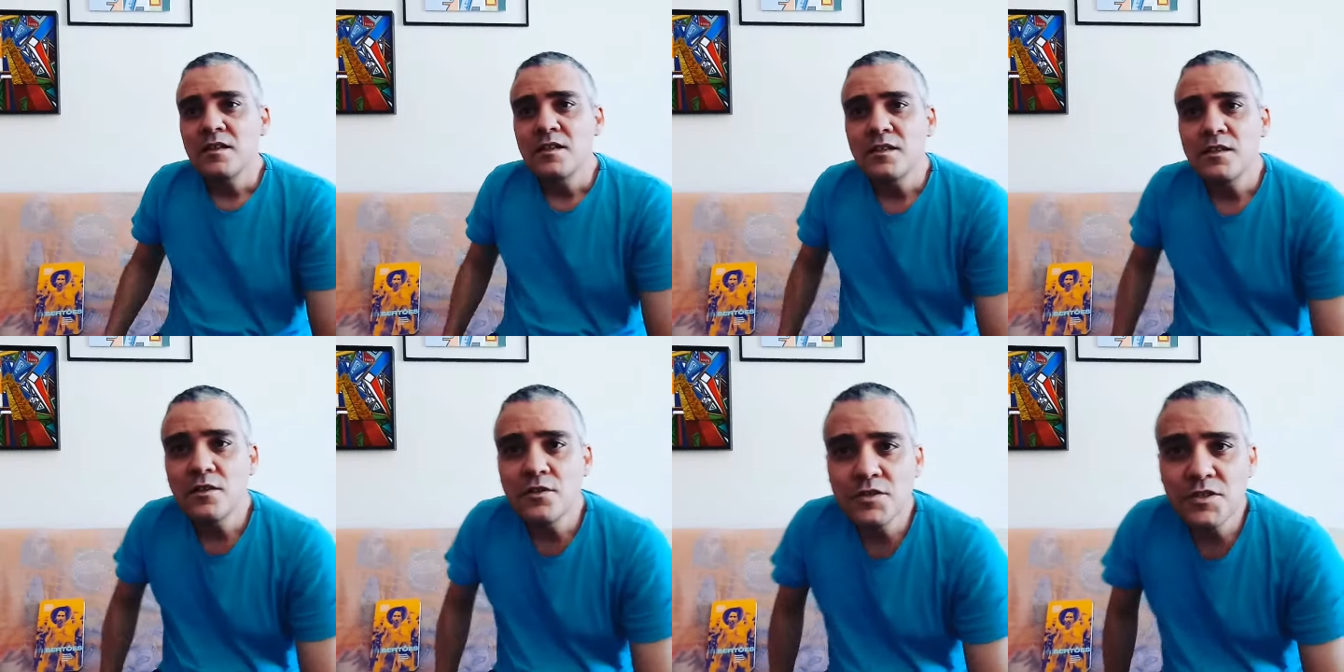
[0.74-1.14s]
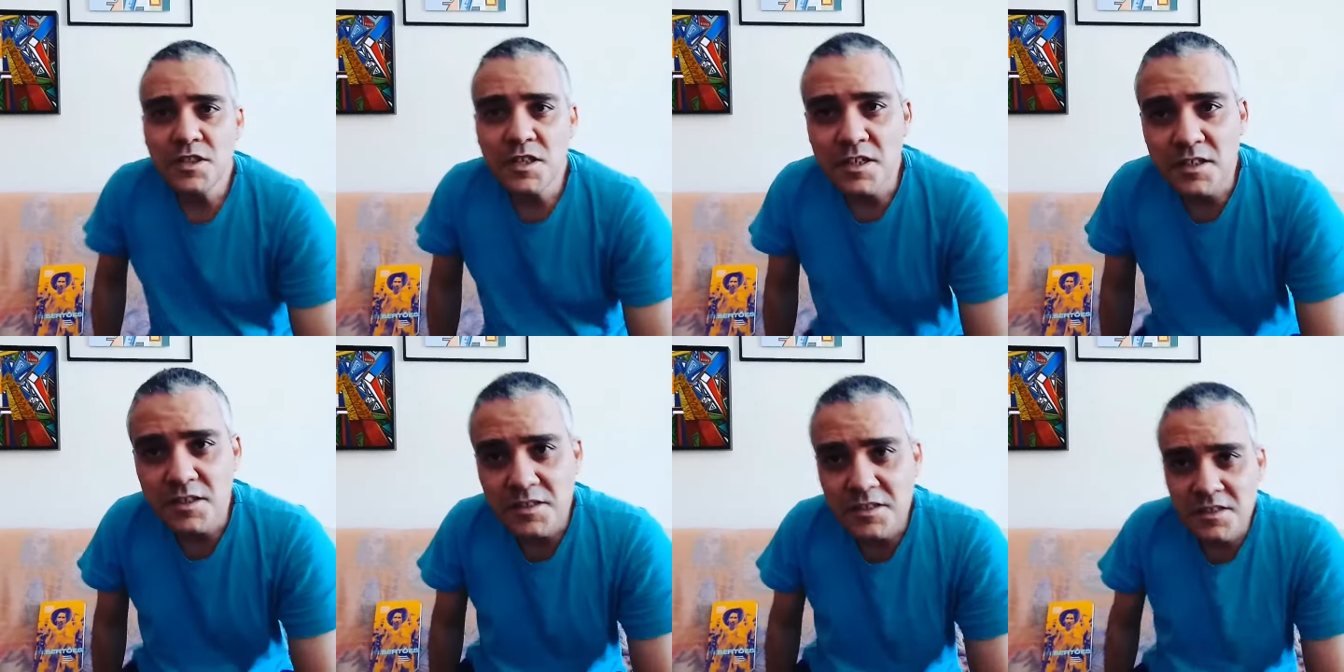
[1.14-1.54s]
Então,
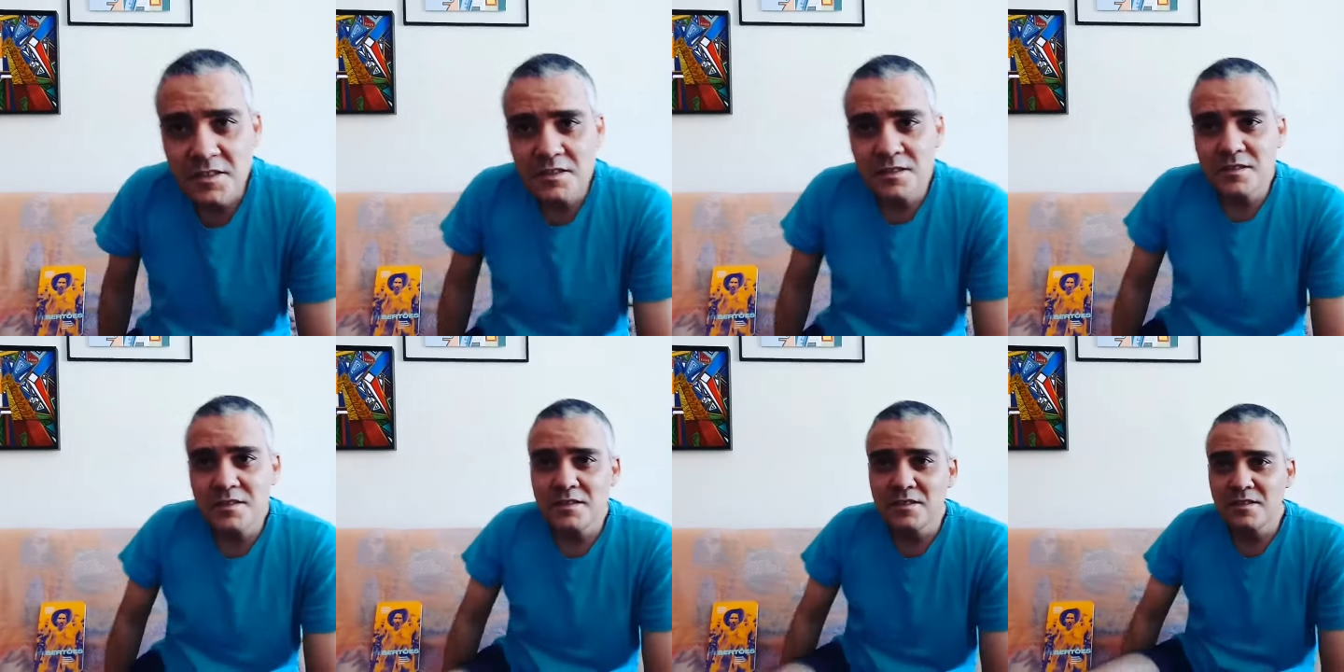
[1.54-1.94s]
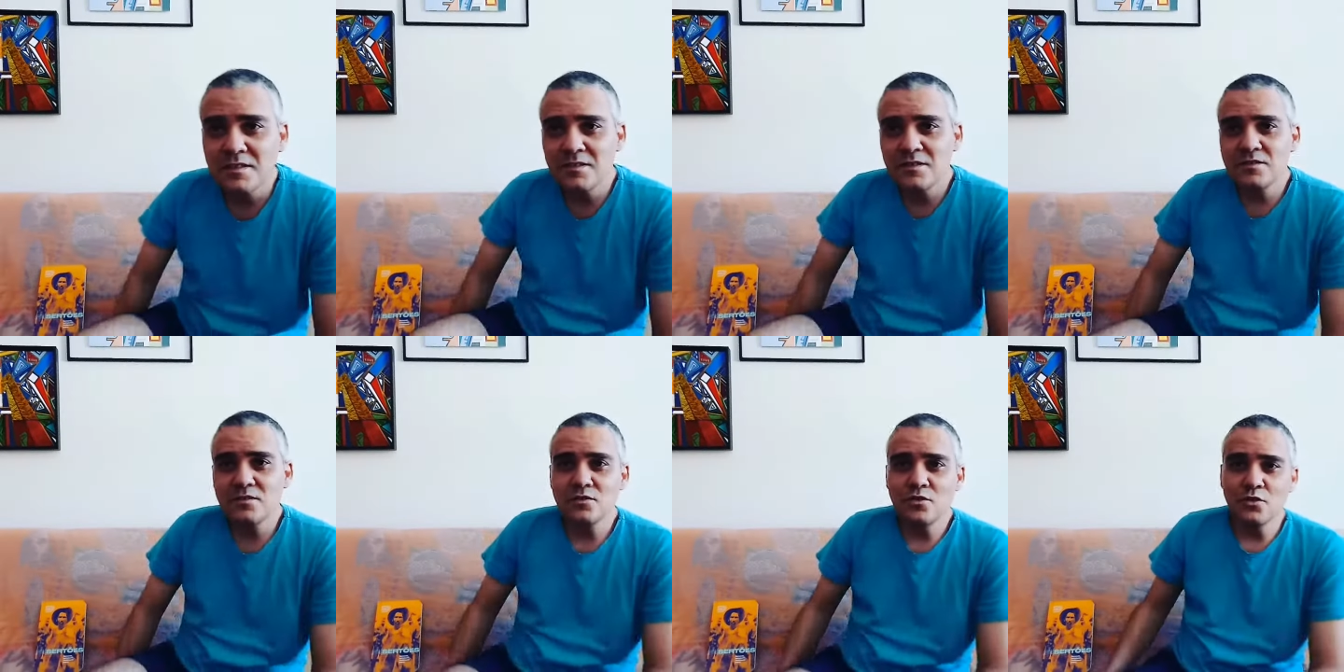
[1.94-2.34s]
gente,
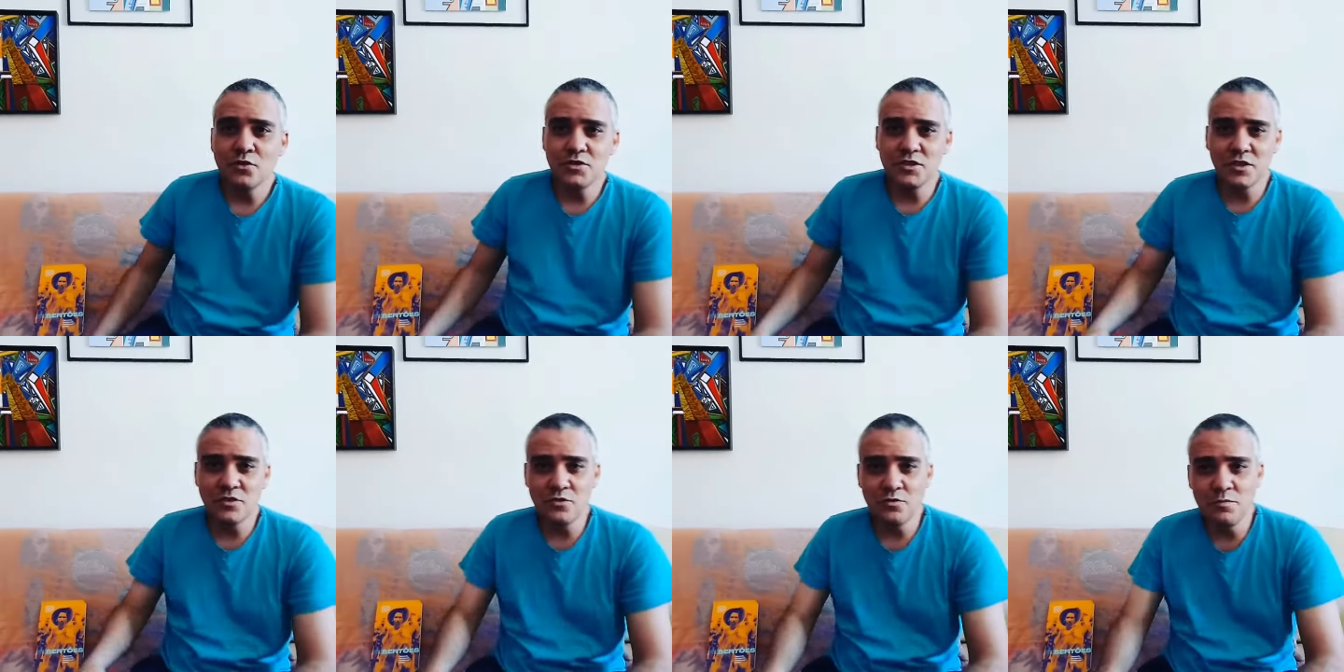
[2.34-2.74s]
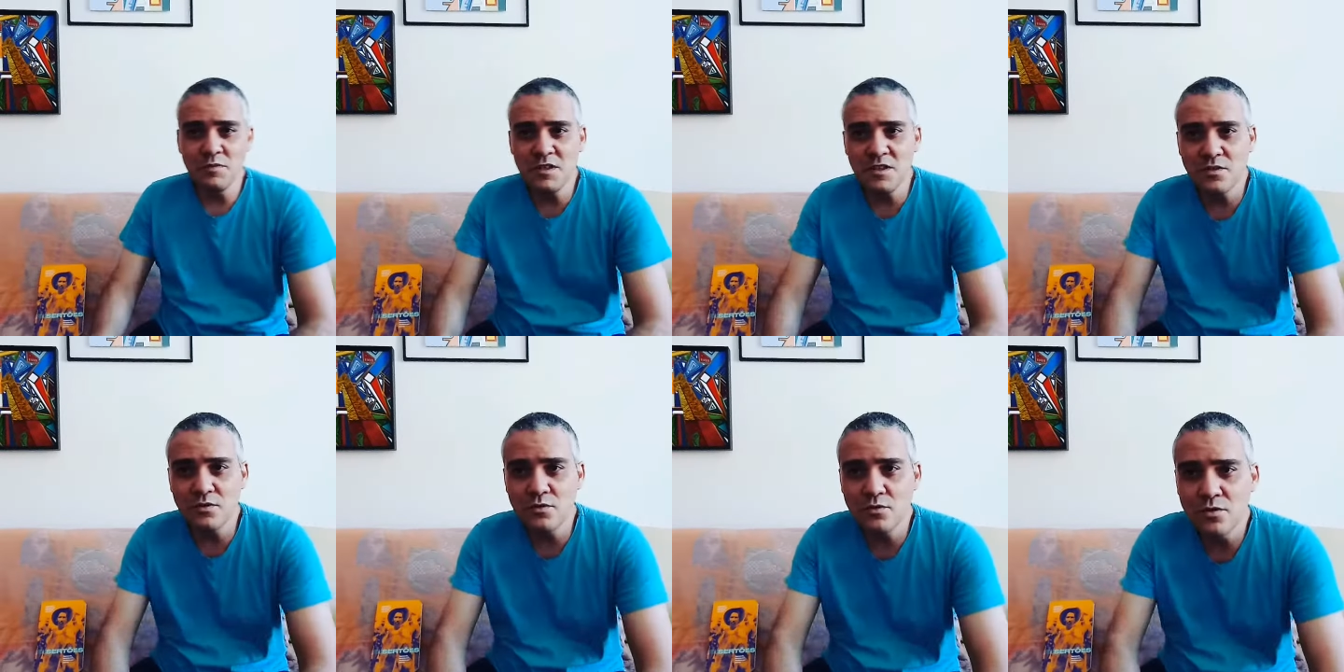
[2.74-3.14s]
hoje é
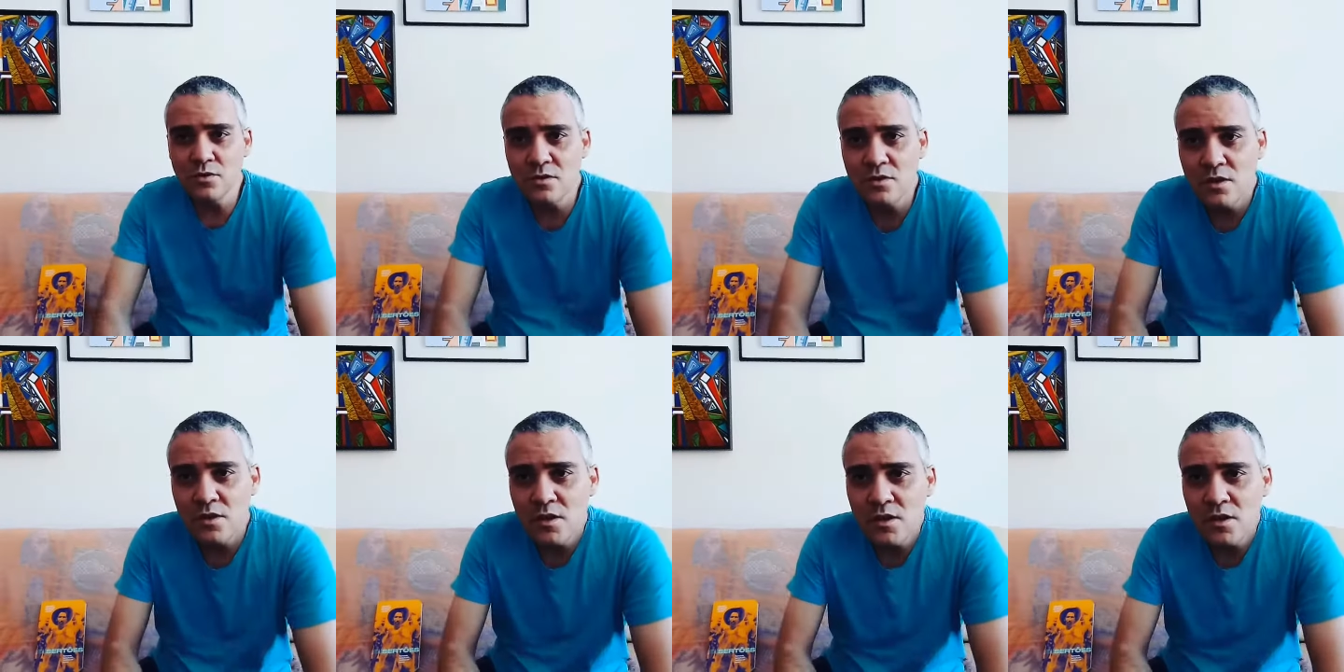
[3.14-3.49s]
domingo,